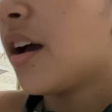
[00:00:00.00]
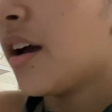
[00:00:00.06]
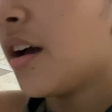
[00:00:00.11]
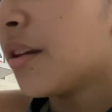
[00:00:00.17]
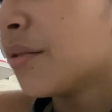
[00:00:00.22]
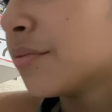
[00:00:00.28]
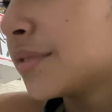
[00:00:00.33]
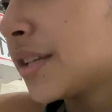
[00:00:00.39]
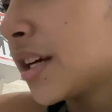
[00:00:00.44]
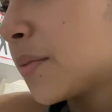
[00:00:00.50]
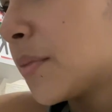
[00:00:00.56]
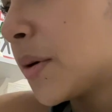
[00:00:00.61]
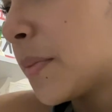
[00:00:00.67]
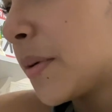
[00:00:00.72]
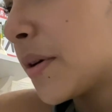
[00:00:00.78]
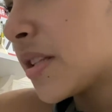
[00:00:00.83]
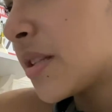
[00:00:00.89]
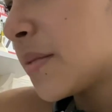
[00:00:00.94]
Não sei como eu
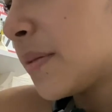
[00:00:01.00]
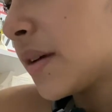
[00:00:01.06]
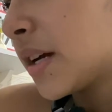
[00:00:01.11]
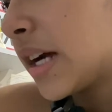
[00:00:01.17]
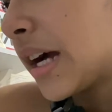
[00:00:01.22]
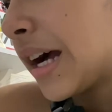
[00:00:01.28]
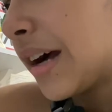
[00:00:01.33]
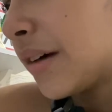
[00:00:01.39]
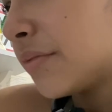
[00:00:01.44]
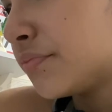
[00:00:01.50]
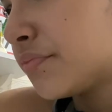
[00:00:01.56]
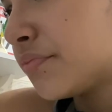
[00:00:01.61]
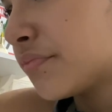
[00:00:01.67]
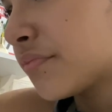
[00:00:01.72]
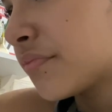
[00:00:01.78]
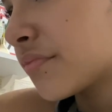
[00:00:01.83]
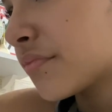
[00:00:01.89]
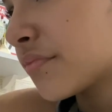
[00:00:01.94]
posso explicar.
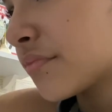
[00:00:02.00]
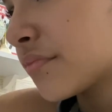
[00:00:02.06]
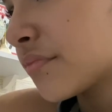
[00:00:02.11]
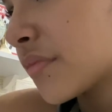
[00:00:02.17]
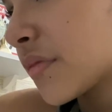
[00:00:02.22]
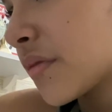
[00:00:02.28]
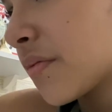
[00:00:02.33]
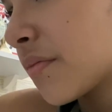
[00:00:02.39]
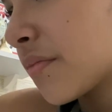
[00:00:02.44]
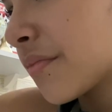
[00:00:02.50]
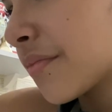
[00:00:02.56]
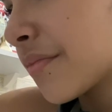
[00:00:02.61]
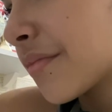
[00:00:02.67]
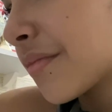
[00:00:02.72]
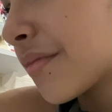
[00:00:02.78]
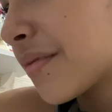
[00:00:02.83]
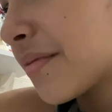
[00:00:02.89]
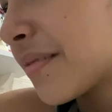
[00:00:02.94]

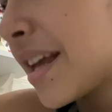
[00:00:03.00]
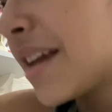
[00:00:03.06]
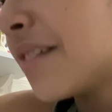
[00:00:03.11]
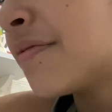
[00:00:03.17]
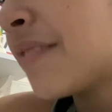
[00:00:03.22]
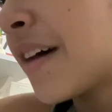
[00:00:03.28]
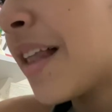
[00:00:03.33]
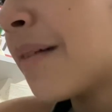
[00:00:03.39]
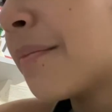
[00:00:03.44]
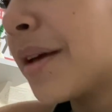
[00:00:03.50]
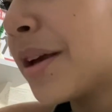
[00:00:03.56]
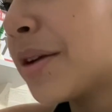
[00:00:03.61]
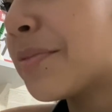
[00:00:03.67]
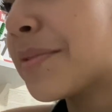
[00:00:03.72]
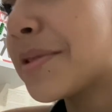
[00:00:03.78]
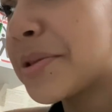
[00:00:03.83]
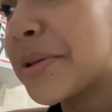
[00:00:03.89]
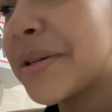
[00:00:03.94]
Ele fala meio que
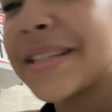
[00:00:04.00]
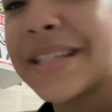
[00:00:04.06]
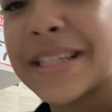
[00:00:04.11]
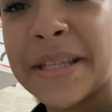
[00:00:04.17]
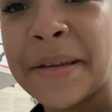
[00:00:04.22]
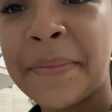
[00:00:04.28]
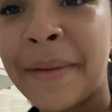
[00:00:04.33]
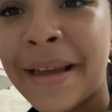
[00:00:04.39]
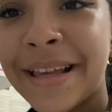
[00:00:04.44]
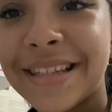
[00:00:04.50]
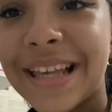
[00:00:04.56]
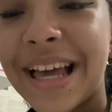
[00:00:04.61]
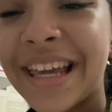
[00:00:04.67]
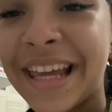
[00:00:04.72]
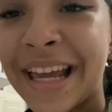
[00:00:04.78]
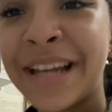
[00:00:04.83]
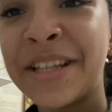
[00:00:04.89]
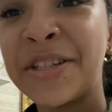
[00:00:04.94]
umas coisinhas sem pensar
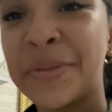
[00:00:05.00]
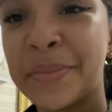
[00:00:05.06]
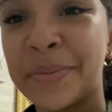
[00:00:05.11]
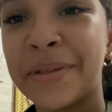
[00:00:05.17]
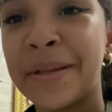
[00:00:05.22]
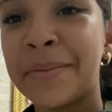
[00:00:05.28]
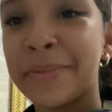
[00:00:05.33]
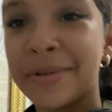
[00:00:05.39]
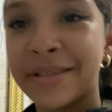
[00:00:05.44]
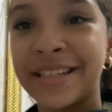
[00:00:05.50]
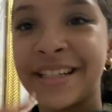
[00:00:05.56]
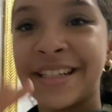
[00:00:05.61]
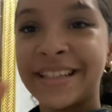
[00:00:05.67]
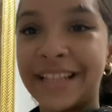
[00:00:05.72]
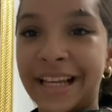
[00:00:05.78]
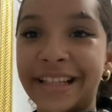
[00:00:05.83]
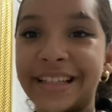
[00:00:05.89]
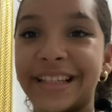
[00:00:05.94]
e ele, tipo, depois ele
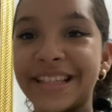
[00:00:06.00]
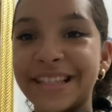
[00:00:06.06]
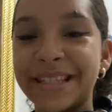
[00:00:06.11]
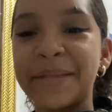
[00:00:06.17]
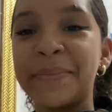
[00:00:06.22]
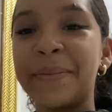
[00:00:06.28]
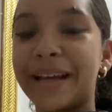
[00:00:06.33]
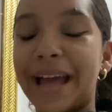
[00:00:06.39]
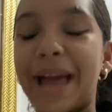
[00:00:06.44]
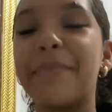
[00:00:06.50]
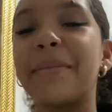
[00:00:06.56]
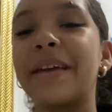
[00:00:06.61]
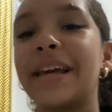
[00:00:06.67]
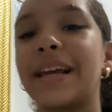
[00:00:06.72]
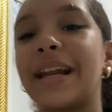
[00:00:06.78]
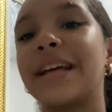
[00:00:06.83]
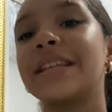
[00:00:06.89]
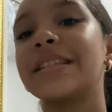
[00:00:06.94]
tenta se explicar. É bem
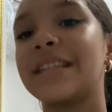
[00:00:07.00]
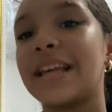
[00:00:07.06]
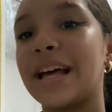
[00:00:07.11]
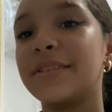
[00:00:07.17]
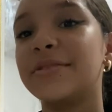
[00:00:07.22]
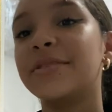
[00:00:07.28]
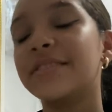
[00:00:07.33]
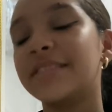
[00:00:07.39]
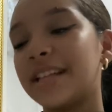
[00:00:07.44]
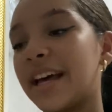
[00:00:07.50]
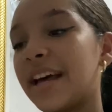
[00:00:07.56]
engraçado, na